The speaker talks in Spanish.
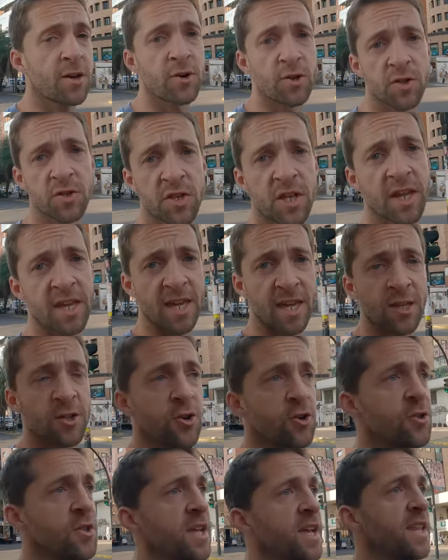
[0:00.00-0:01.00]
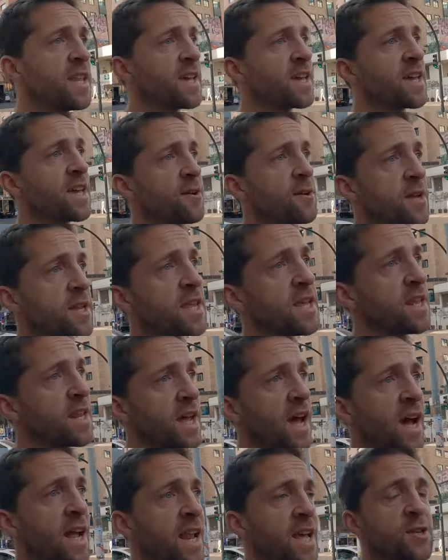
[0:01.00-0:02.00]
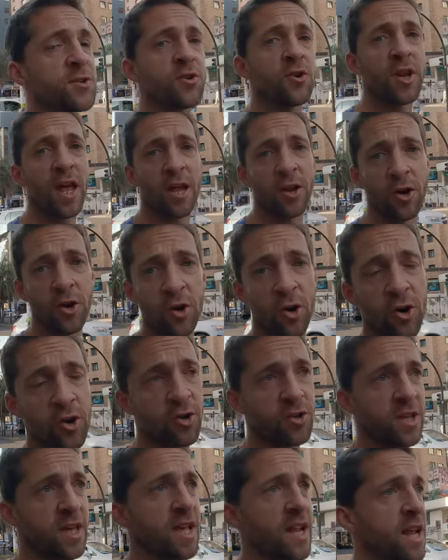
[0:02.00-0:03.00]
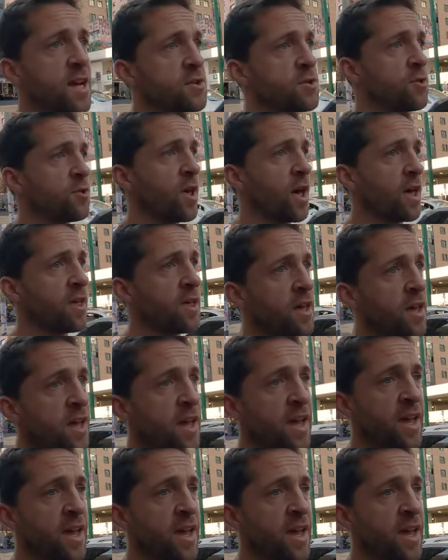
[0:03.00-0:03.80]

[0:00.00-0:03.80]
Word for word: de conocer Quito tienen que venir a la zona norte de la ciudad